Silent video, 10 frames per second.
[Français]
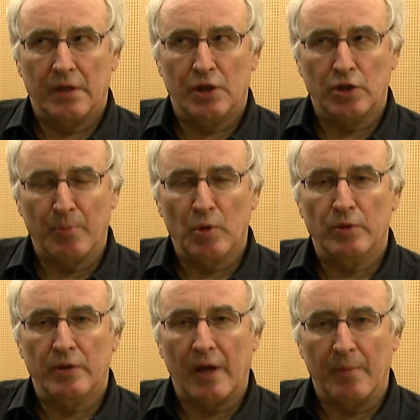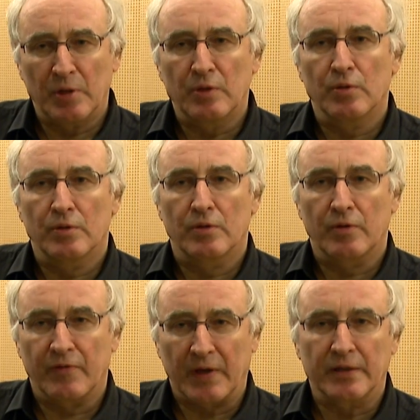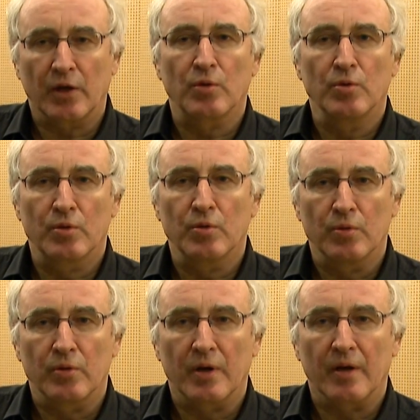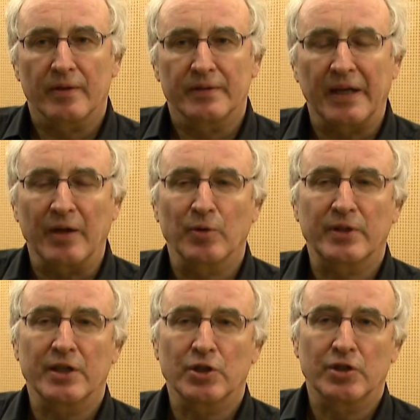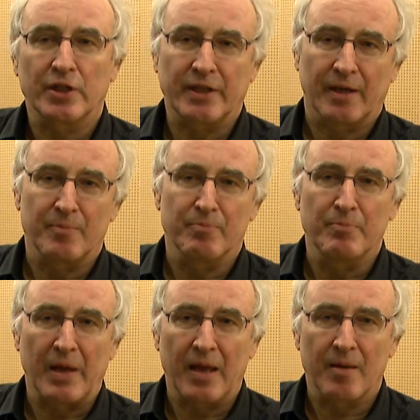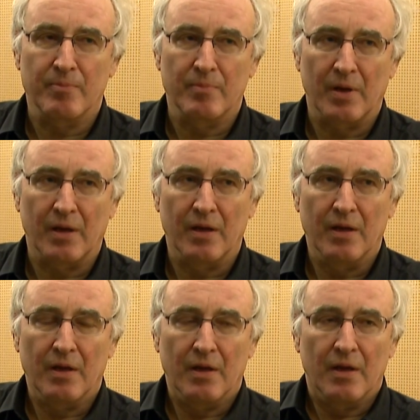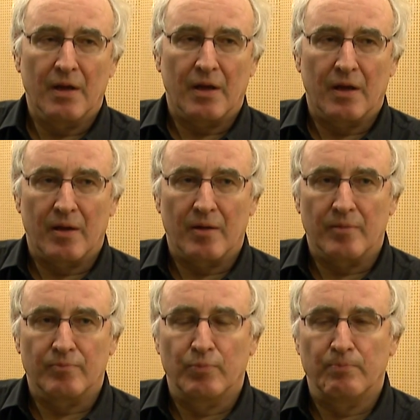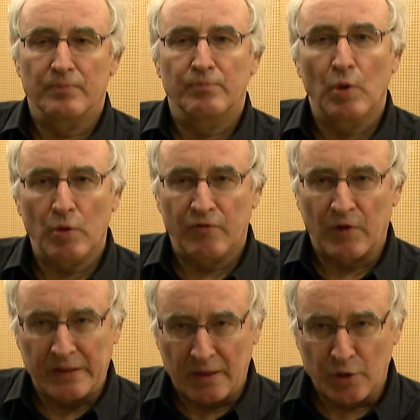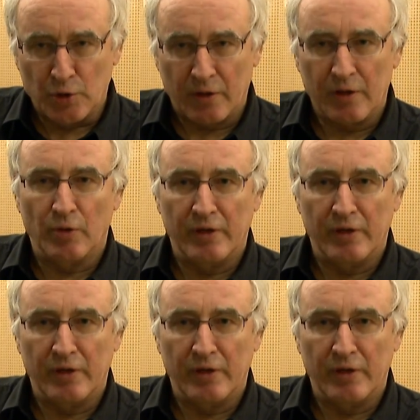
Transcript: déjà beaucoup d'habitude de faire des concours. D'un côté, j'étais même euh, euh, beaucoup de fois dans la jury au